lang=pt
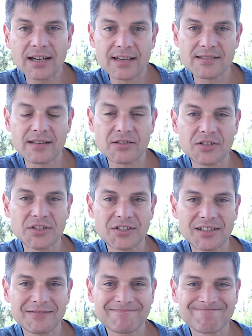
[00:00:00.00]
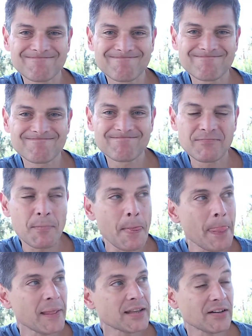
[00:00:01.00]
à estatística.
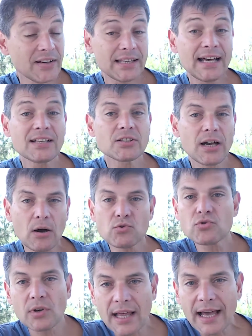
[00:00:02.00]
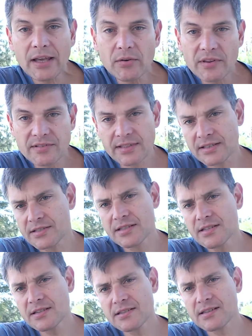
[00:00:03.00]
Na verdade, How to Lie with
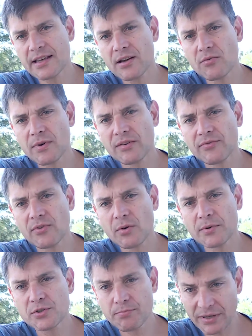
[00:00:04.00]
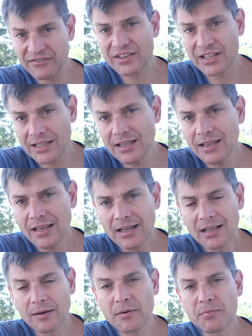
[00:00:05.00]
Statistics é uma forma de prevenir
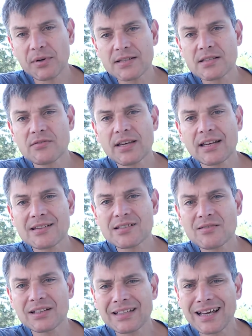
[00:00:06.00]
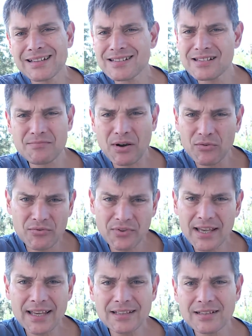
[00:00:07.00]
a população em relação a análises mal
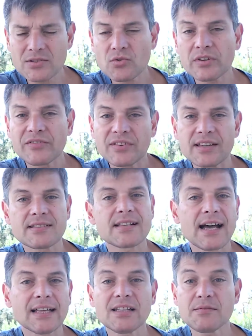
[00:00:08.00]
feitas ou enviesadas,